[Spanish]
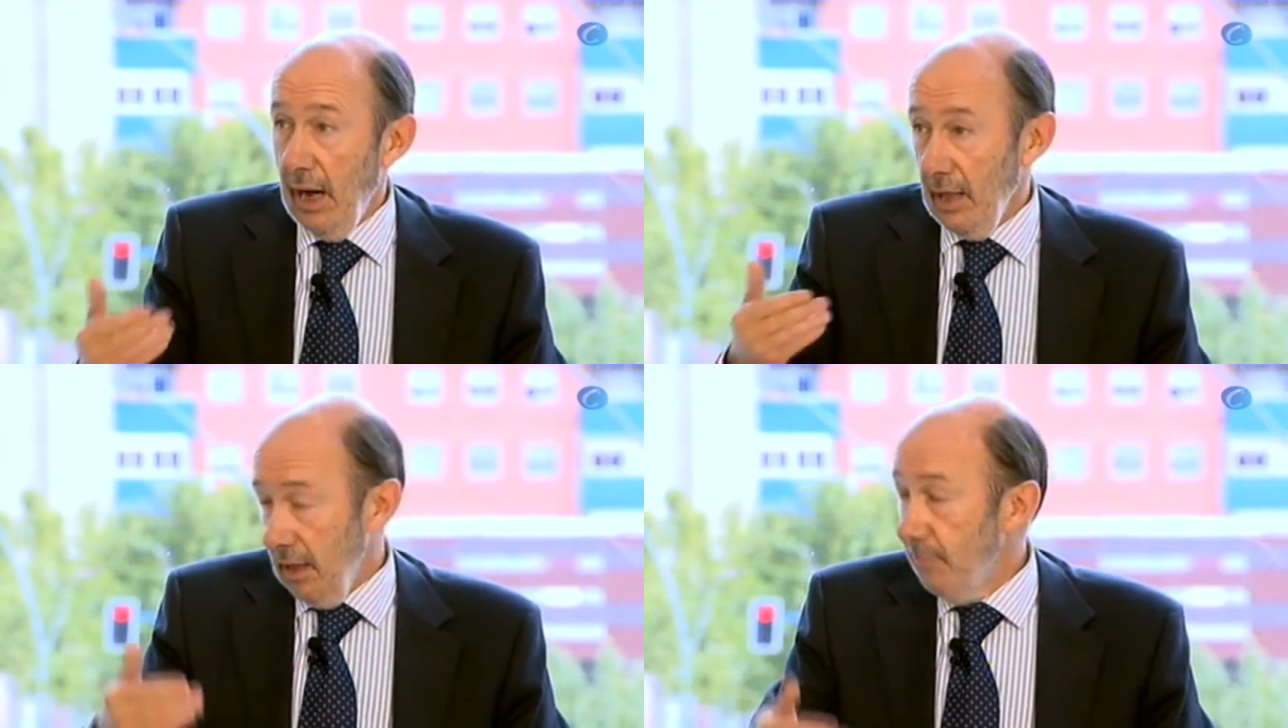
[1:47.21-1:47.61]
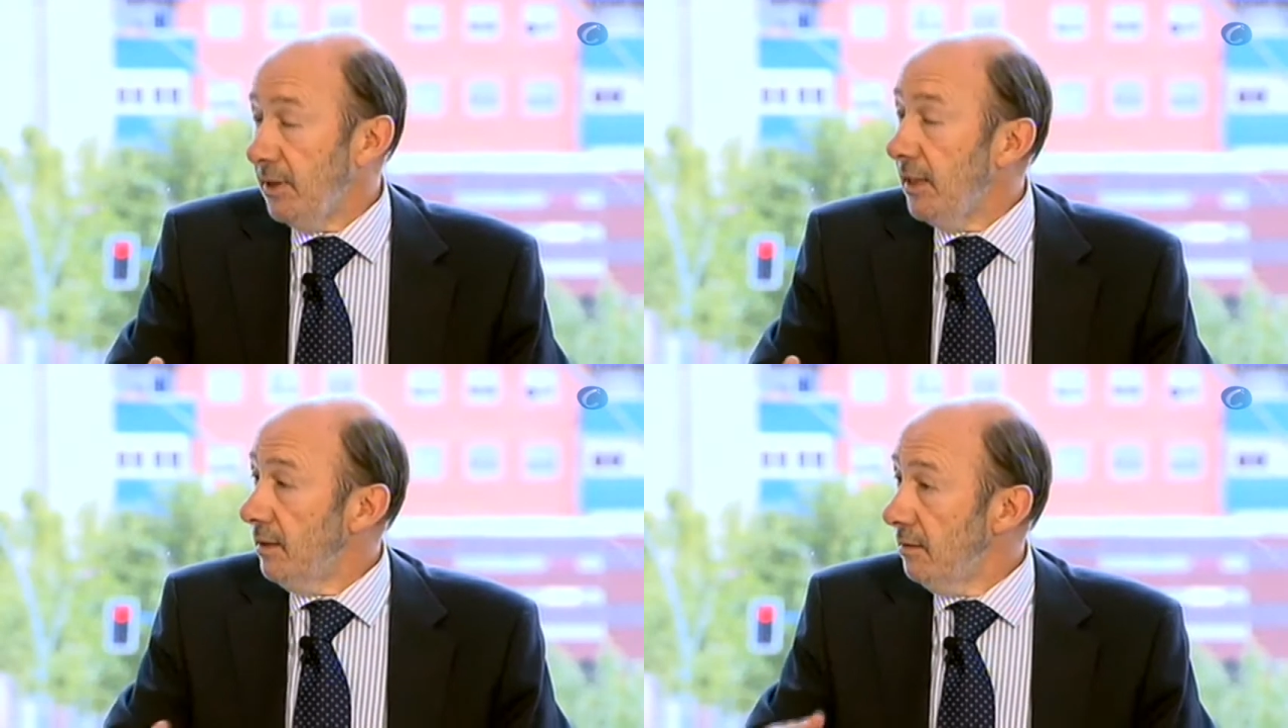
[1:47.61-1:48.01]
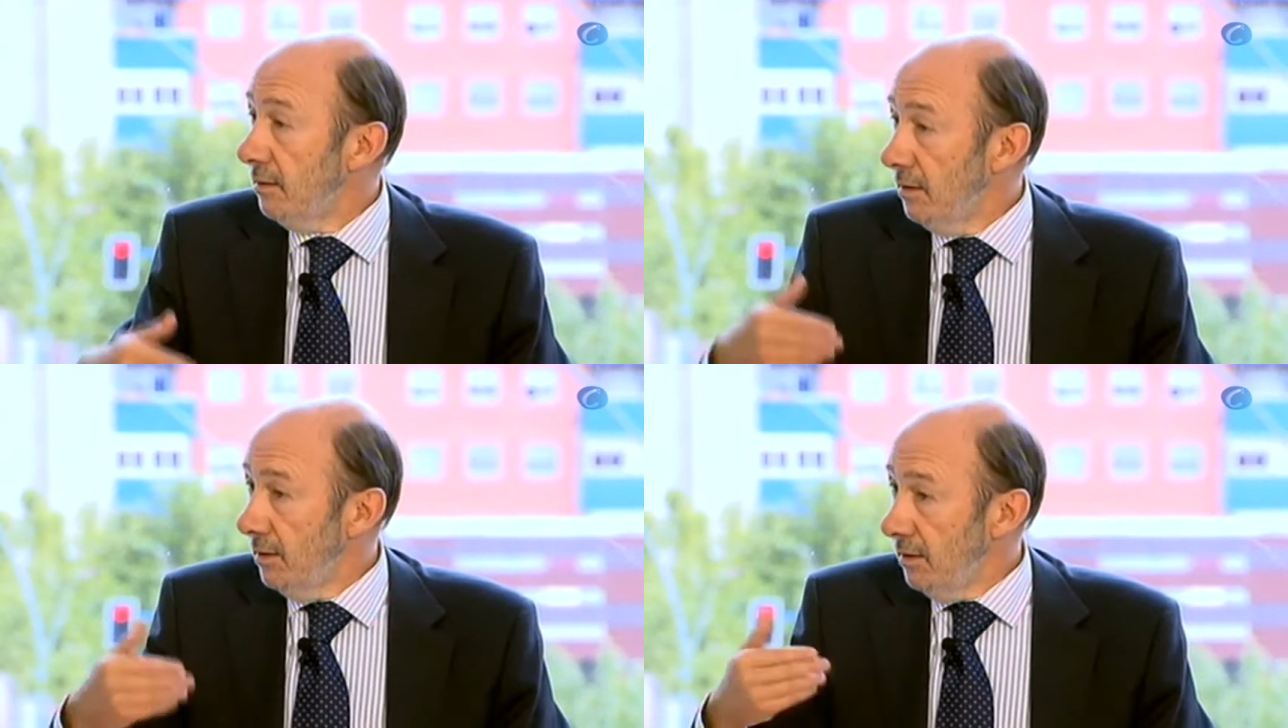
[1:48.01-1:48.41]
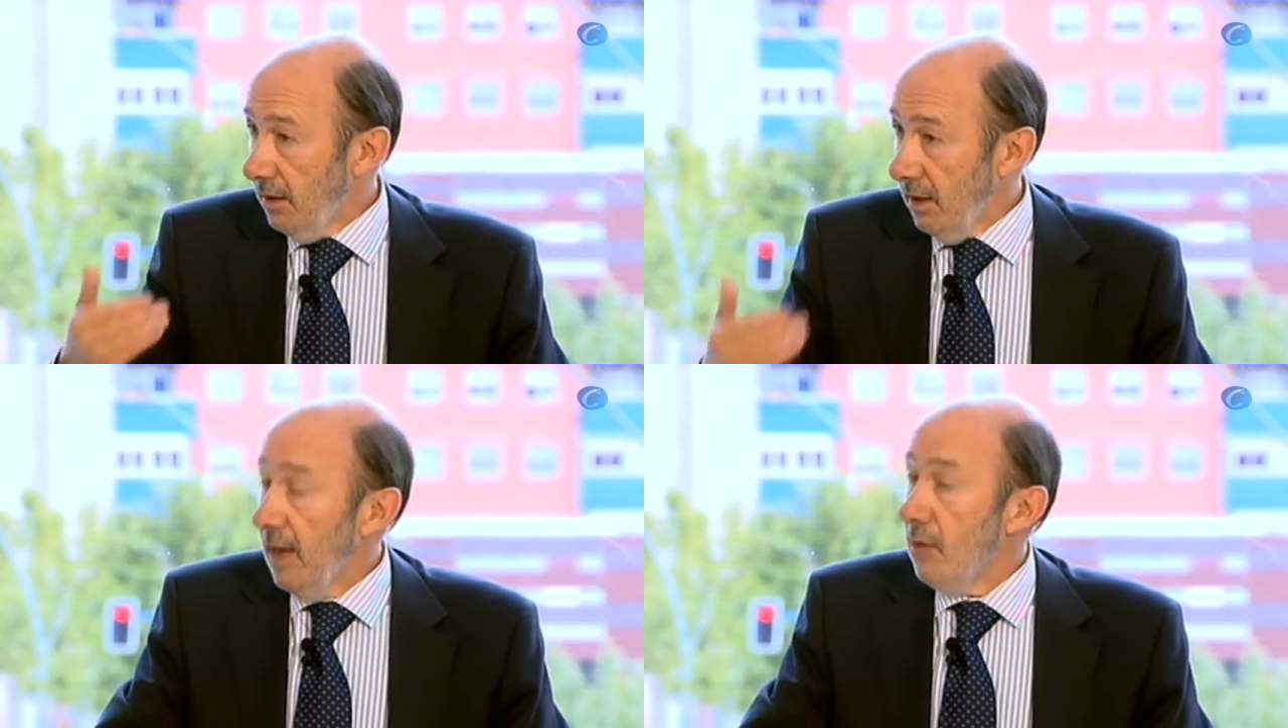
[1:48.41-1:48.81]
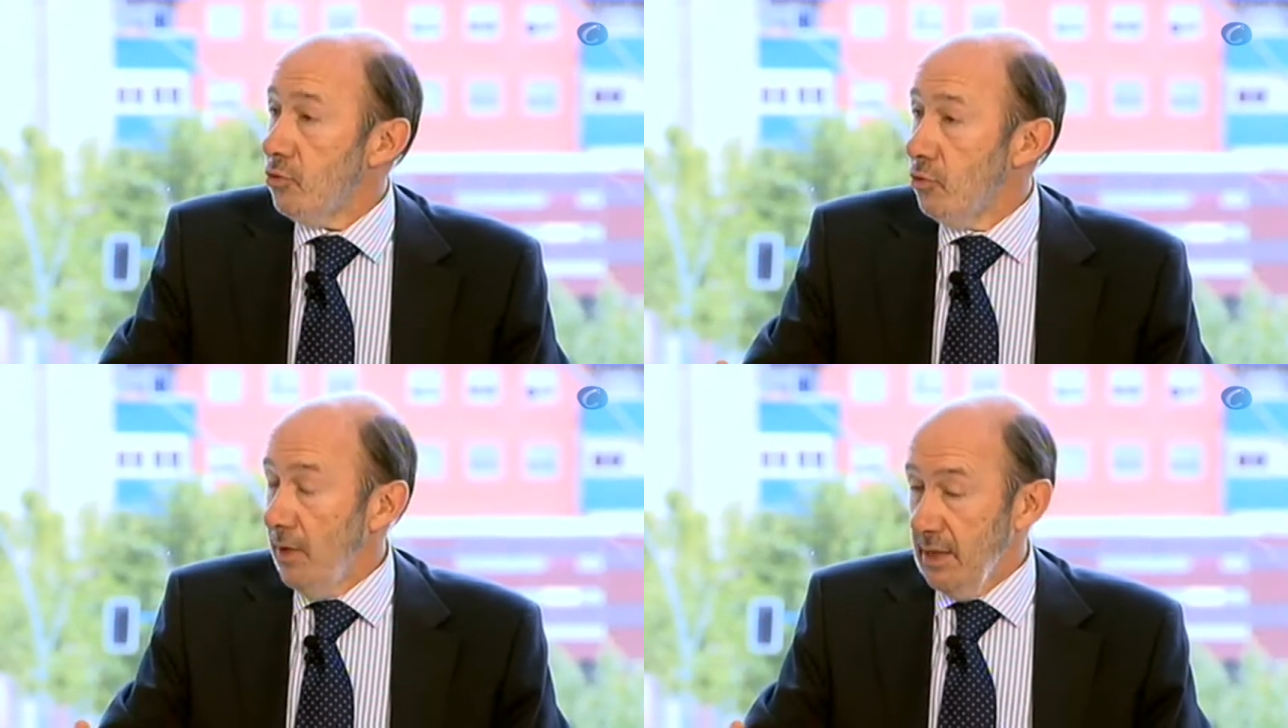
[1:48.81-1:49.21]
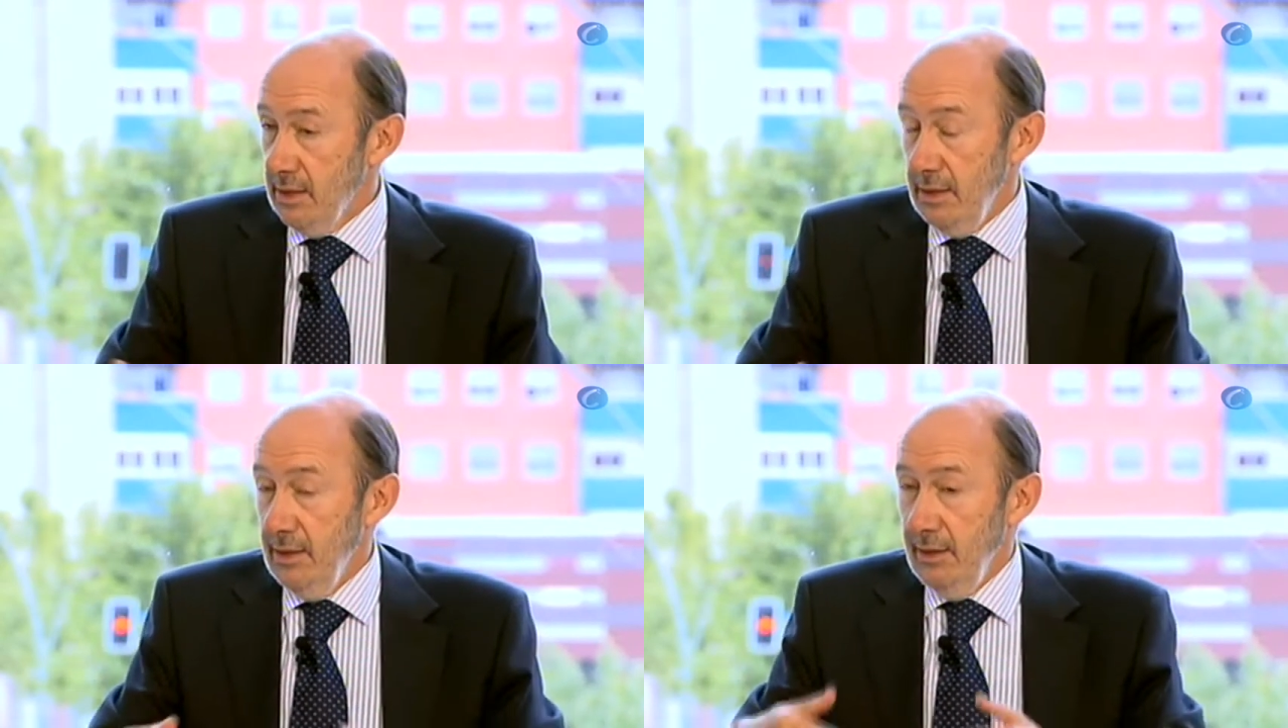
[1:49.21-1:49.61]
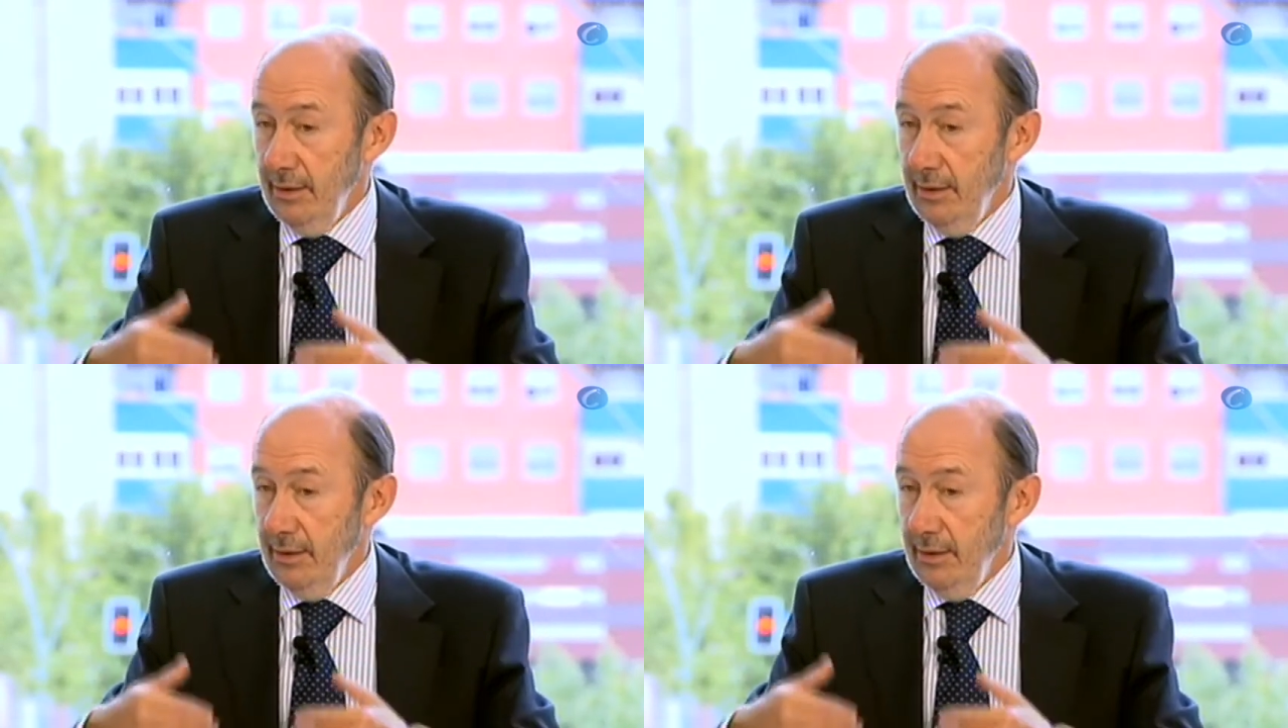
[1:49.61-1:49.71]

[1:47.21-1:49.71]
acepten cláusulas,